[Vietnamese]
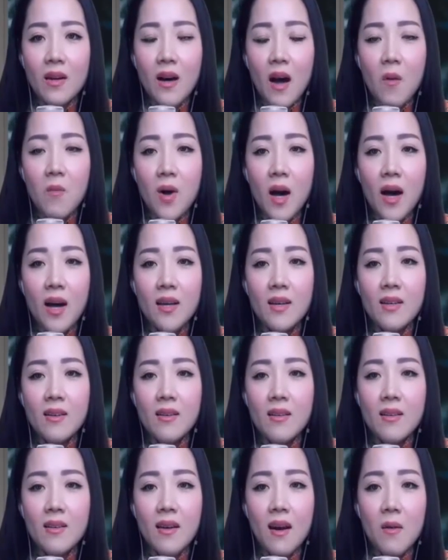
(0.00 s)
ông ơi
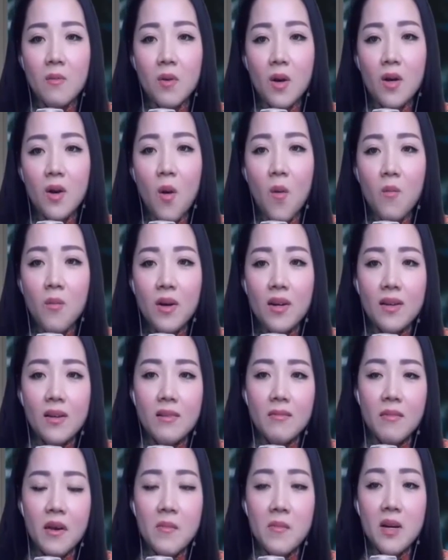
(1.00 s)
ông nói đúng
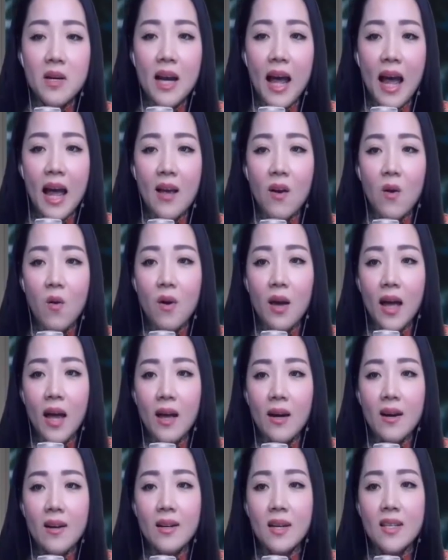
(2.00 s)
á mấy bữa nay con
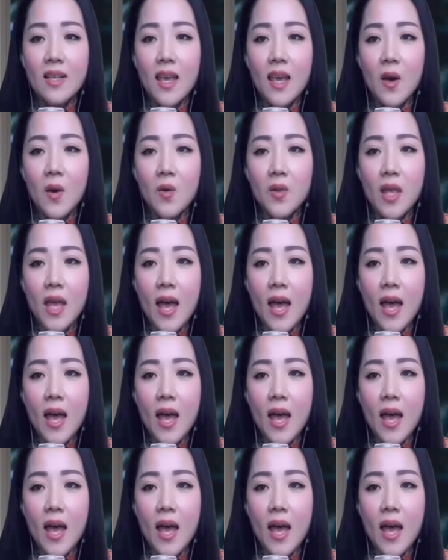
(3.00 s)
nghe rất là nhiều